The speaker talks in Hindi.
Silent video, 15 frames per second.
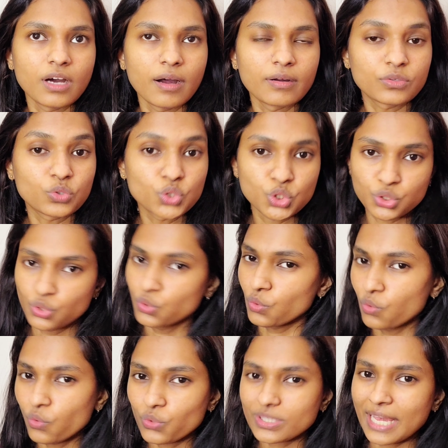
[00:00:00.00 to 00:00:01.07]
कुछ
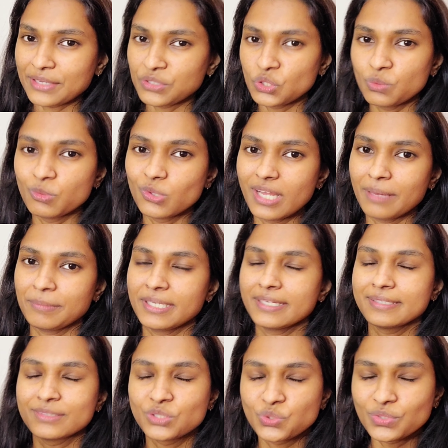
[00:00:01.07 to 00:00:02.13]
लोगों को थैंक यू बोला है
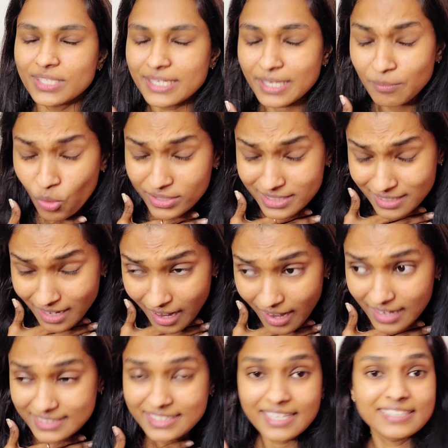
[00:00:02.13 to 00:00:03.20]
मेरे जो दिल के बहुत
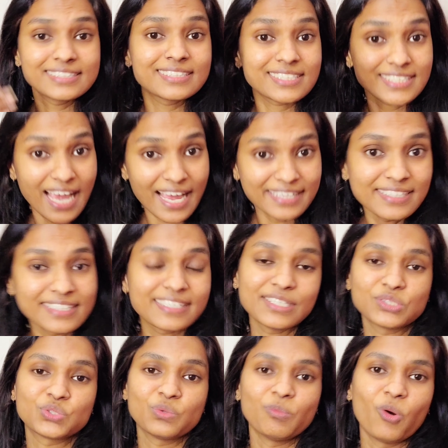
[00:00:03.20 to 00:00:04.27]
खास है इस चैनल
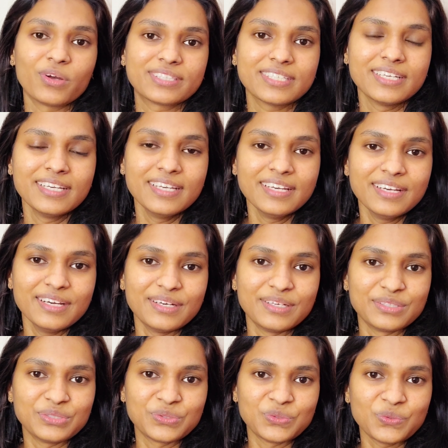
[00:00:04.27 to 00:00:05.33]
के जो बहुत
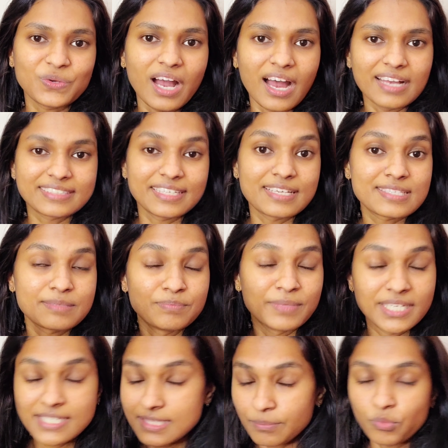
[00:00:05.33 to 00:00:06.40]
यू नो खास है
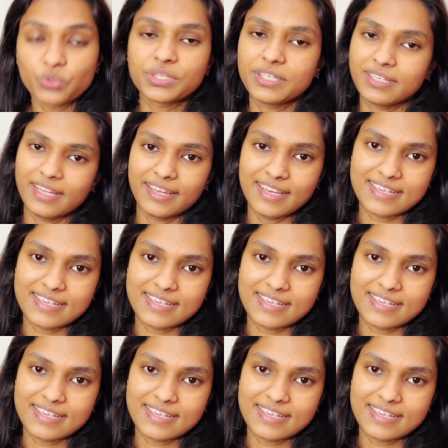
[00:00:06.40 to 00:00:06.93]
मेरे सपोर्टर रहे हैं